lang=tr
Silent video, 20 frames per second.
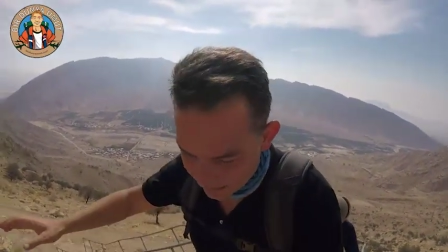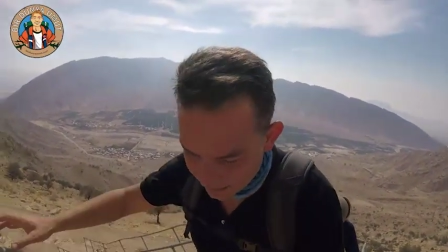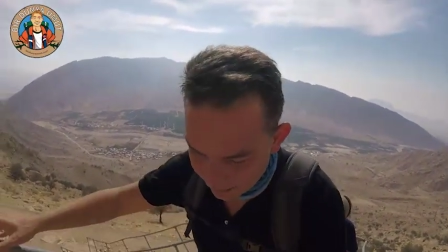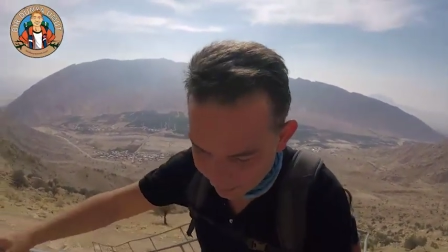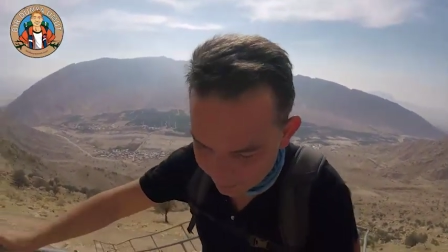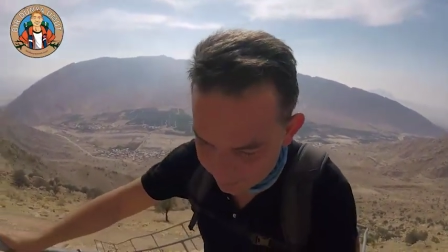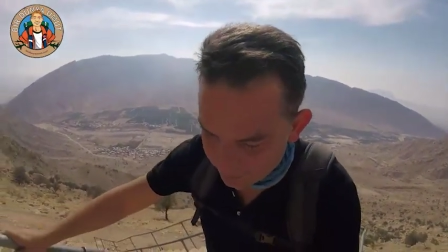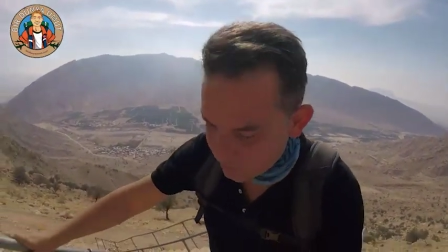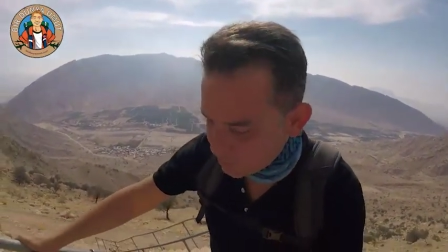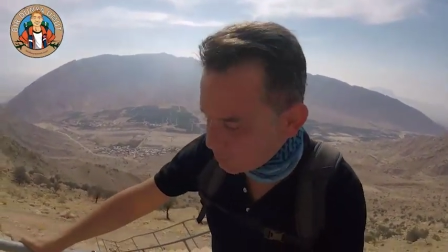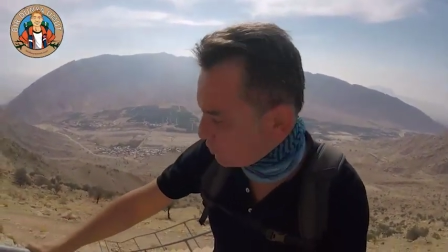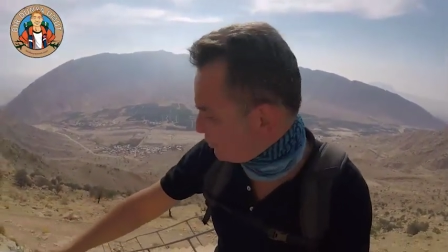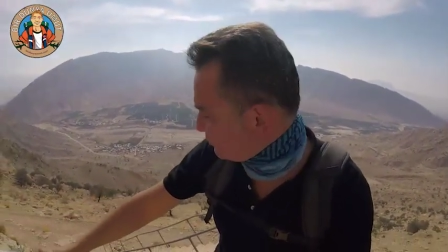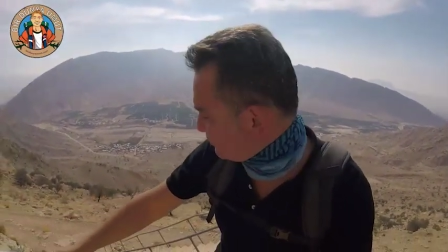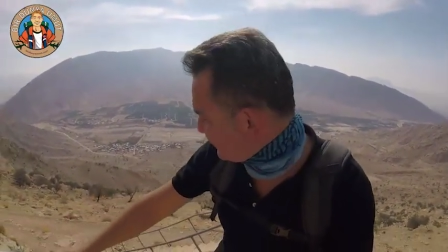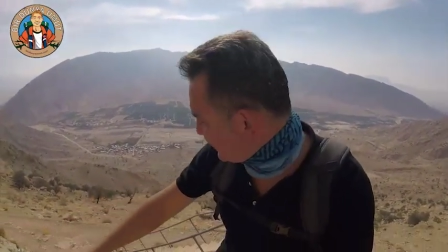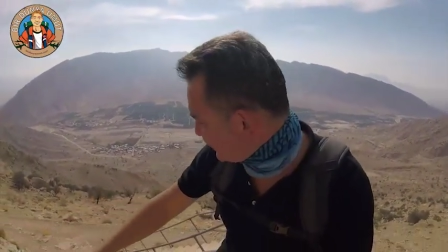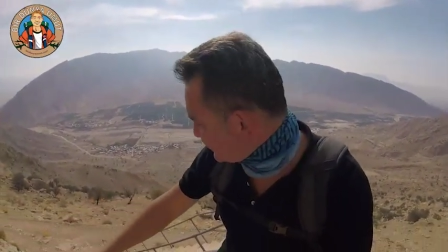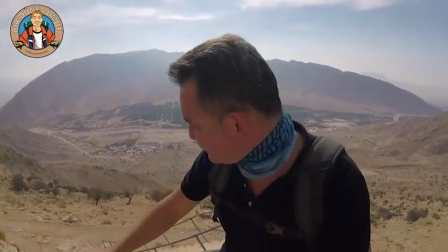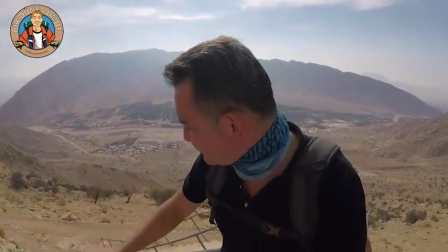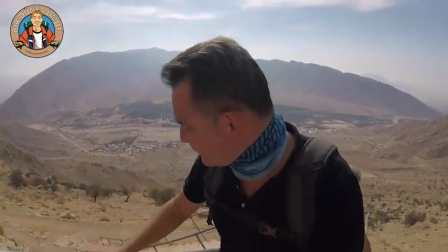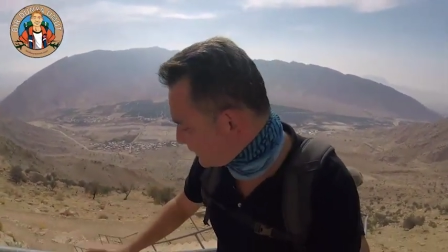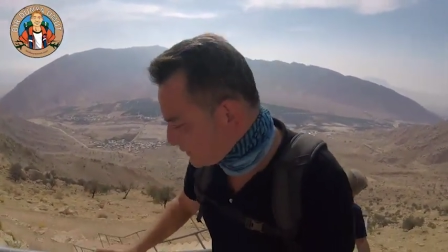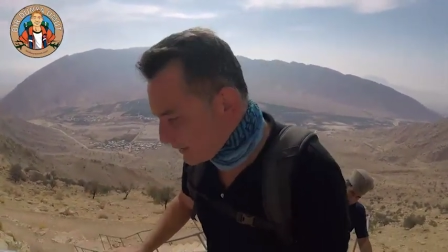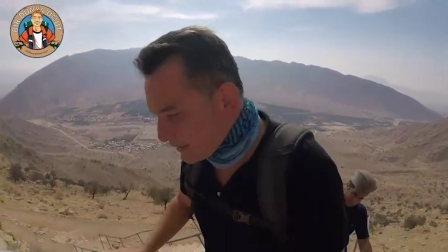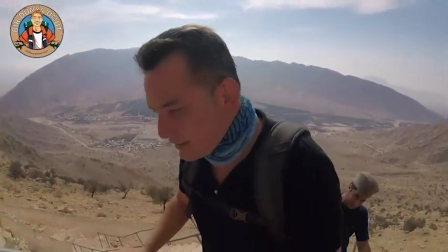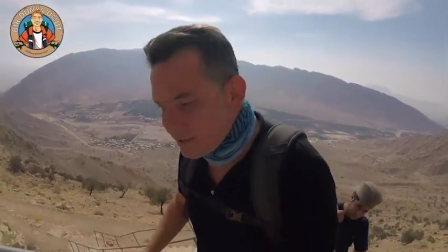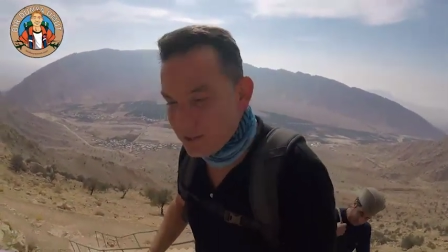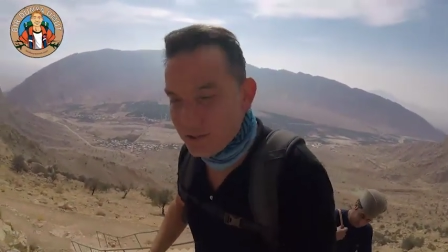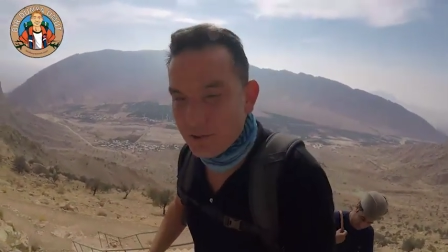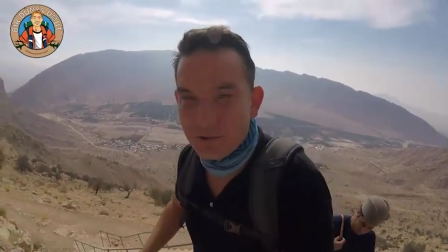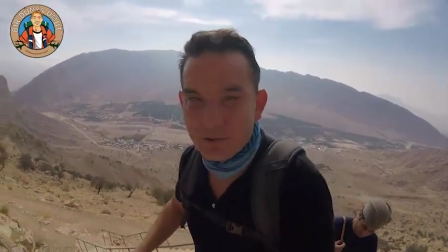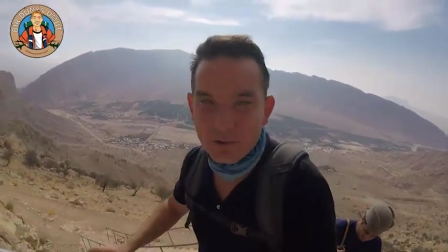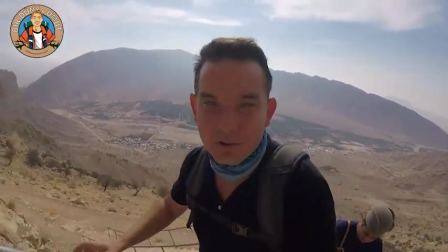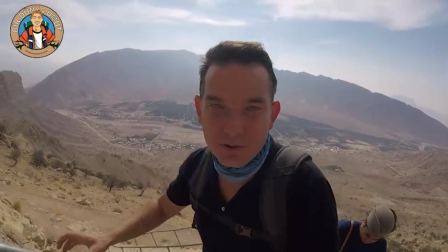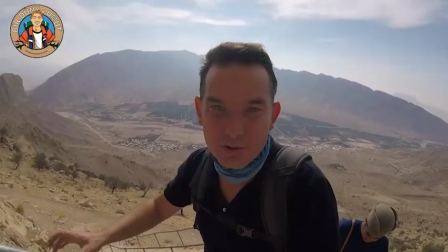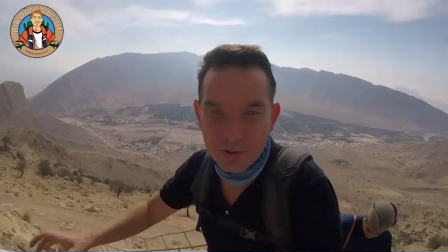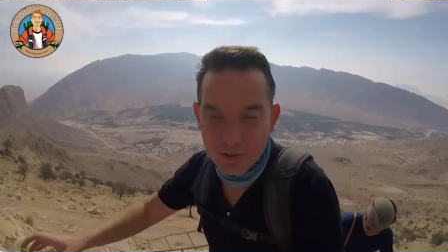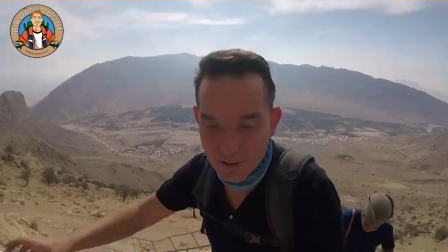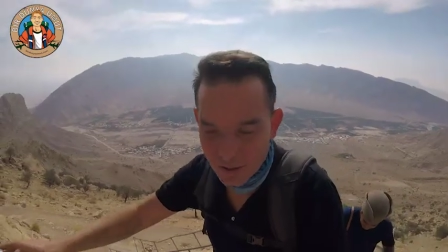Artık son merdivenleri
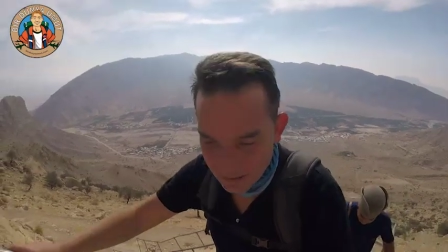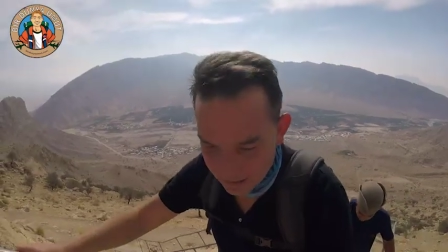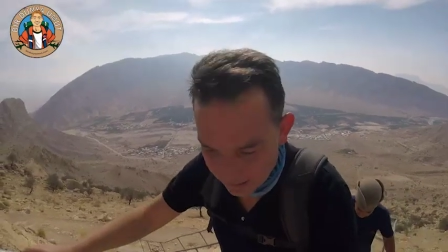çıkıyoruz.